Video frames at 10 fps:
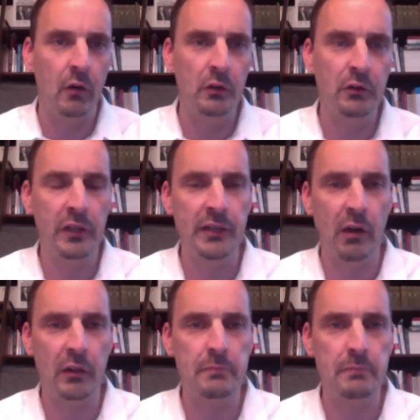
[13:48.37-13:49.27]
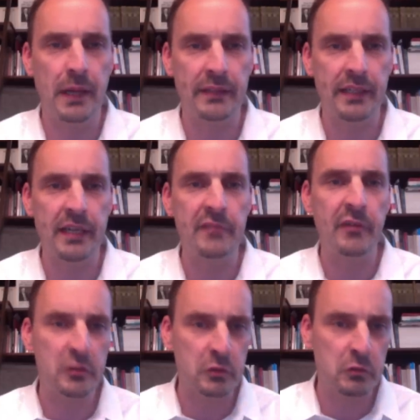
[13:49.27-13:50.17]
und können auch die passende
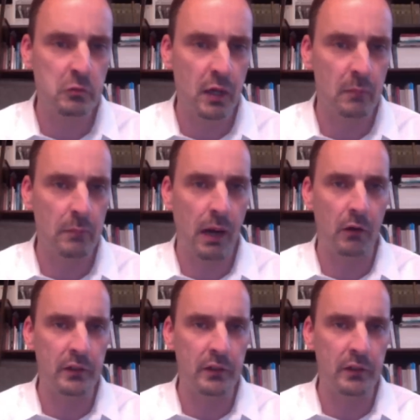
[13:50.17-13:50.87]
Infrastruktur bauen,